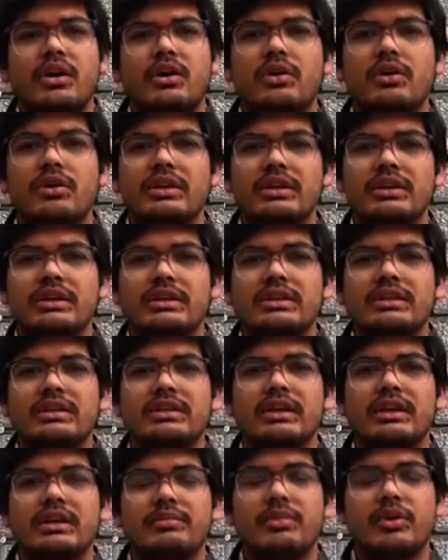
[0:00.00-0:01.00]
और
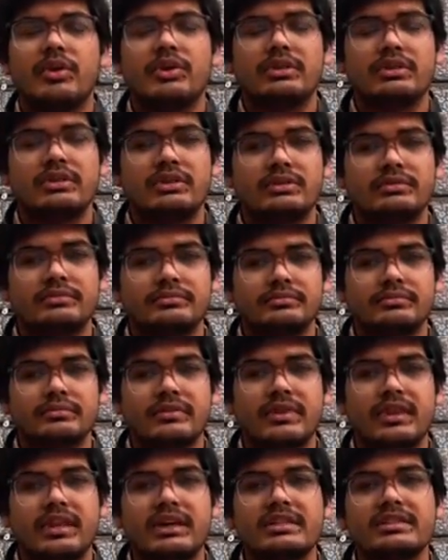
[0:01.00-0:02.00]
ये बहुत
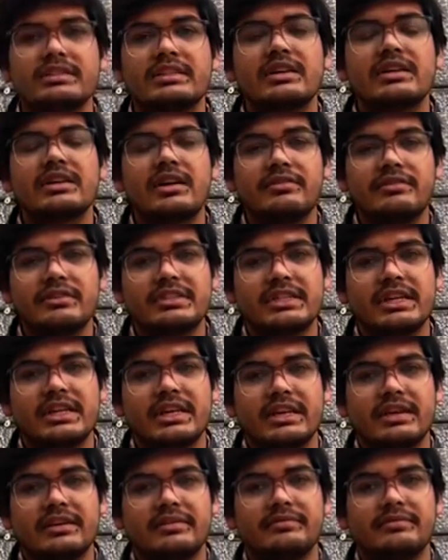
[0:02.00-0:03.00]
कंसर्न का विषय
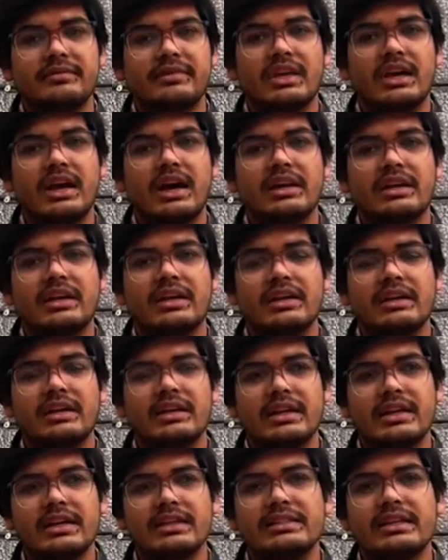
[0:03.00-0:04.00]
है कि आखिर
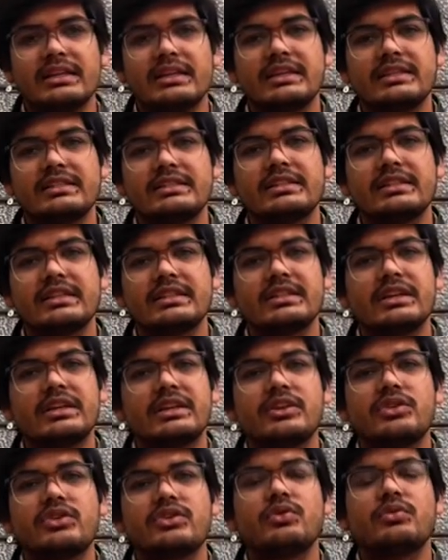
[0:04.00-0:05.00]
ऐसे केसेस
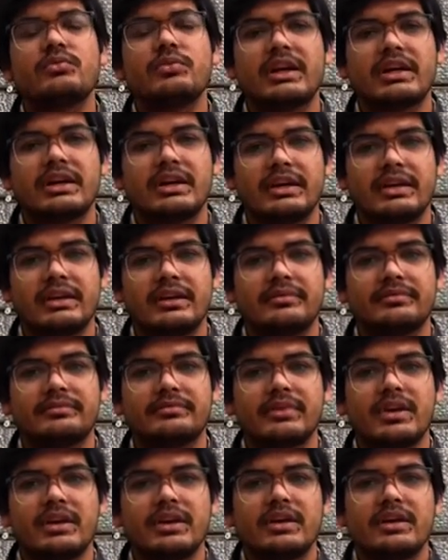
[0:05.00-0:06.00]
अचानक क्यों बढ़ गए
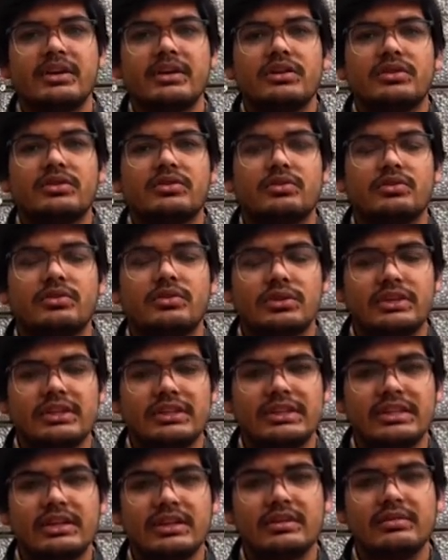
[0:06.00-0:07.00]
हैं तो
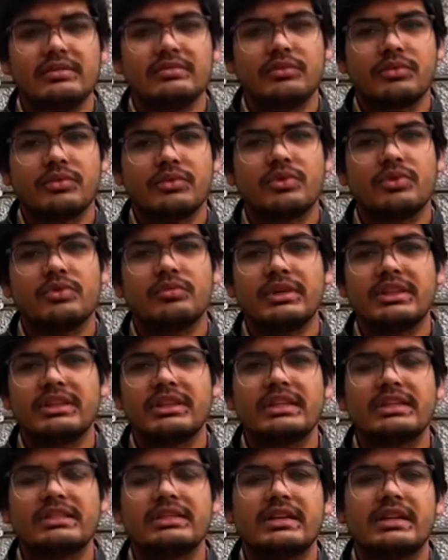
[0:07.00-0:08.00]
इसी को
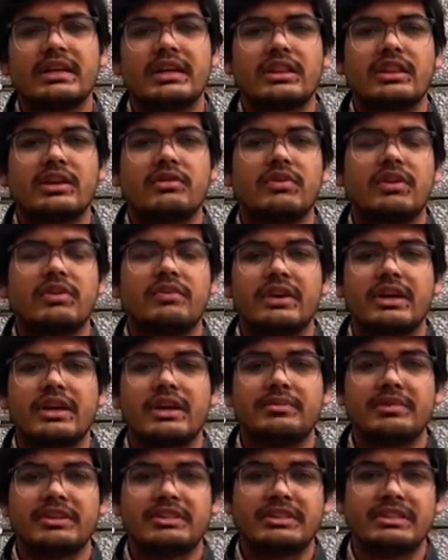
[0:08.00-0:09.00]
मद्देनज़र रखते हुए
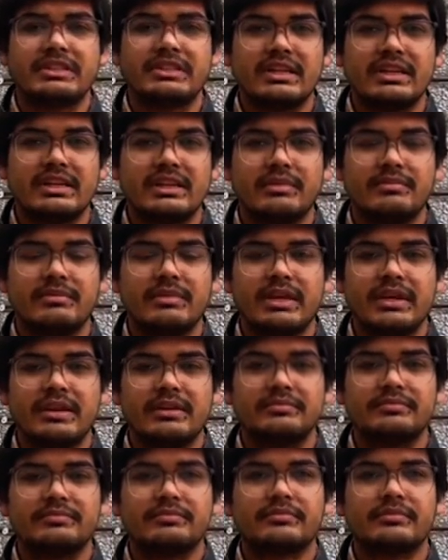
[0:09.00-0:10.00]
वेकअप यंगस्टर्स की टीम ने
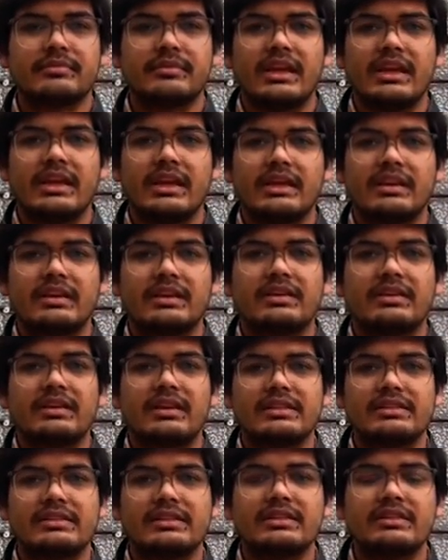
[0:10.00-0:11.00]
एक
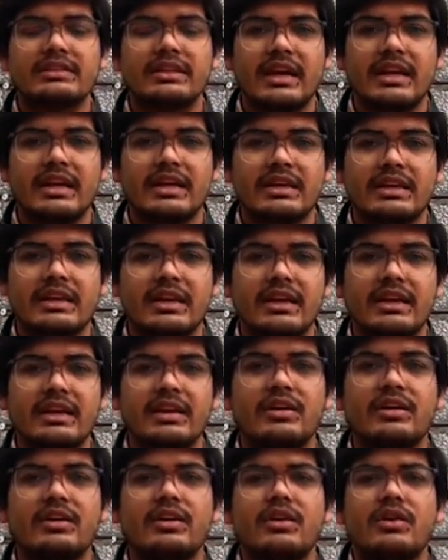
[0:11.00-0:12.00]
कंसर्न जाहिर किया है
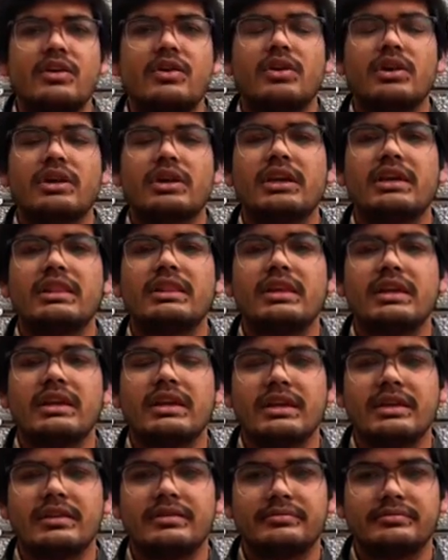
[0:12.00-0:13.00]
और
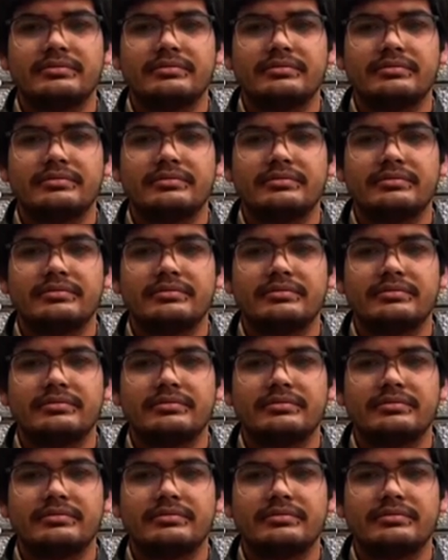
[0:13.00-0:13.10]
केंद्रीय